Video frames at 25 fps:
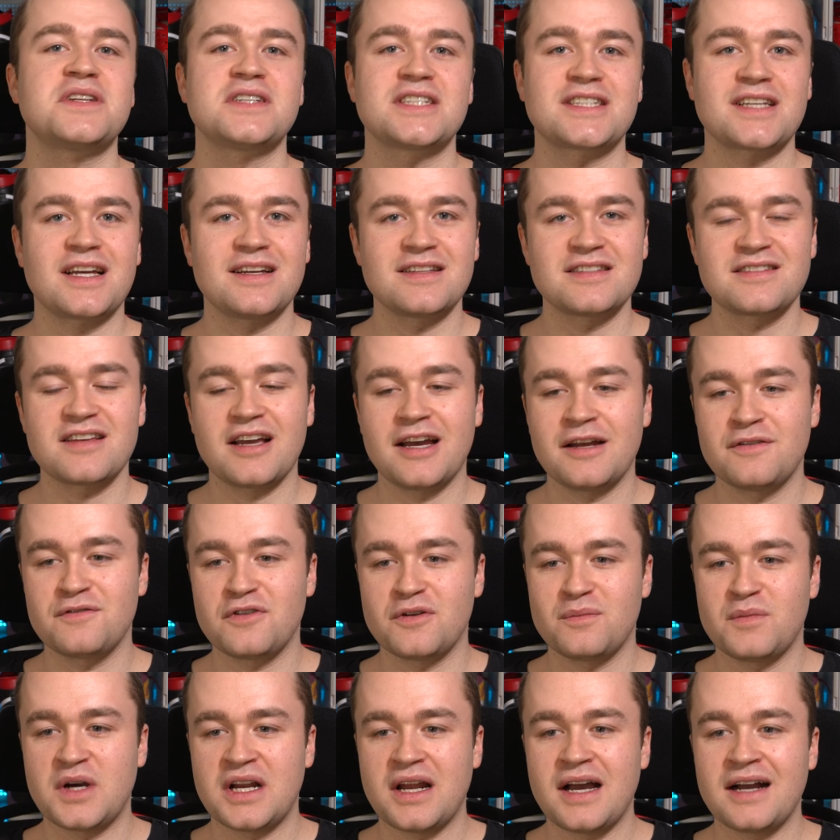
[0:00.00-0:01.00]
das Ganze
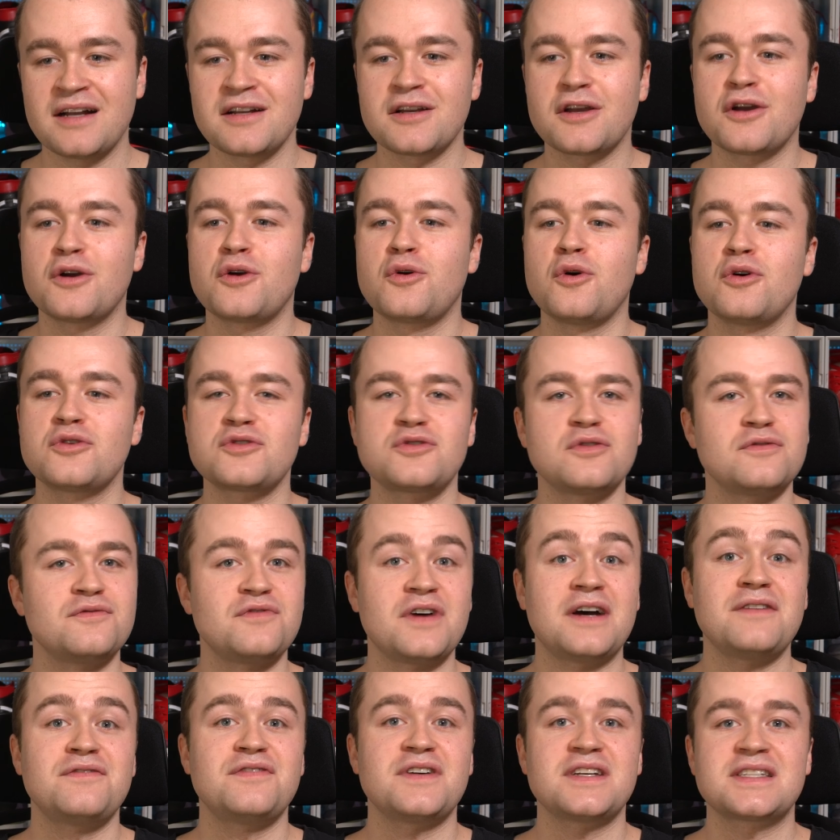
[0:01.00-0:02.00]
einfach mal angeguckt und
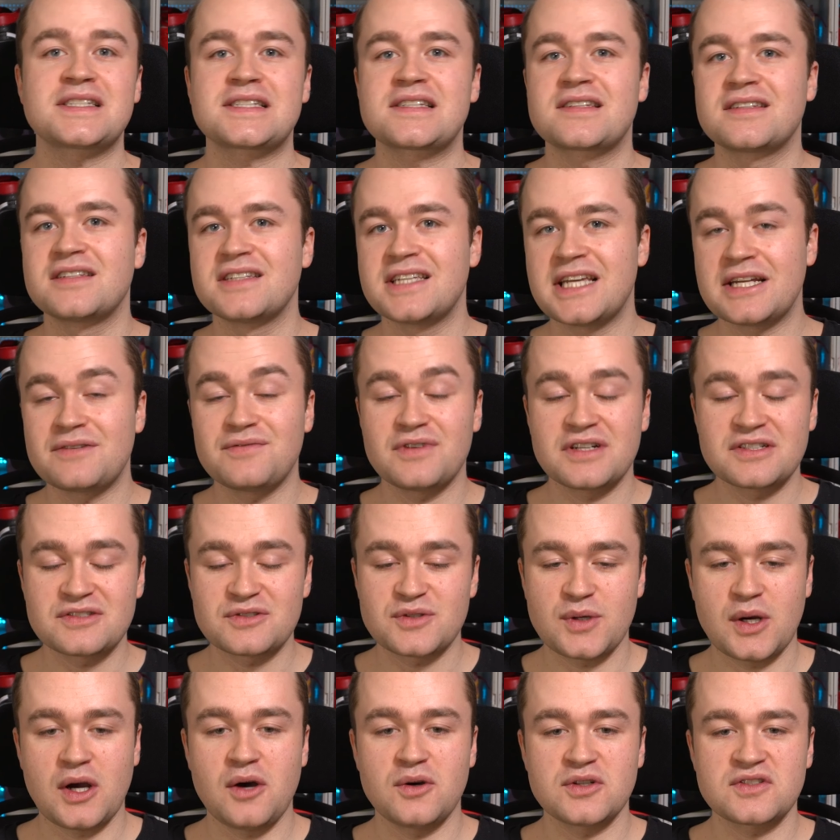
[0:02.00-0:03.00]
war fasziniert, was
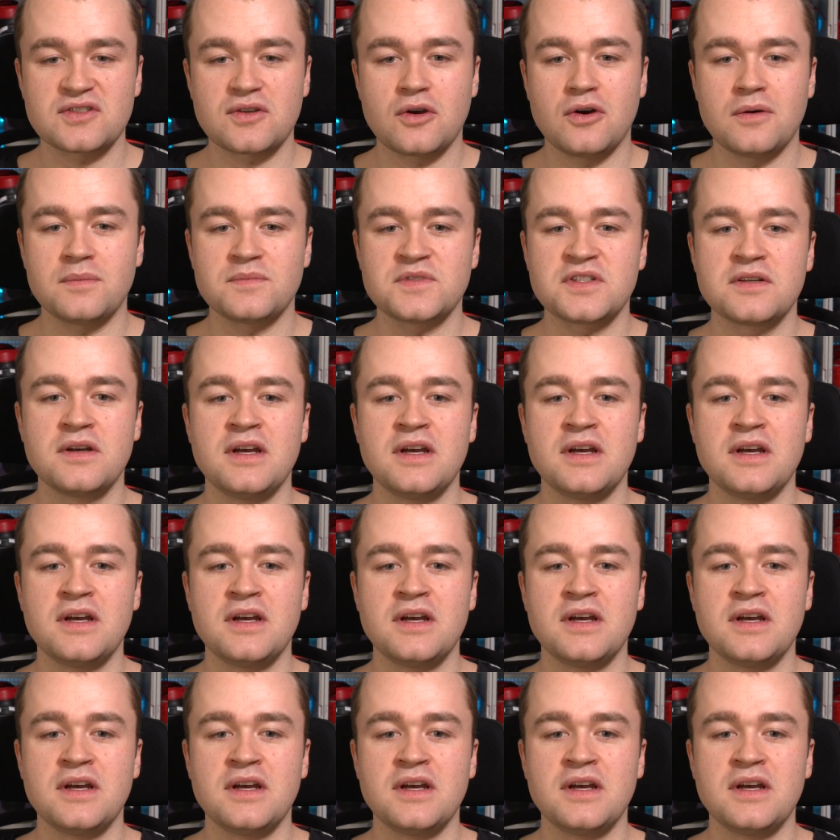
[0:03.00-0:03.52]
so rauskommt.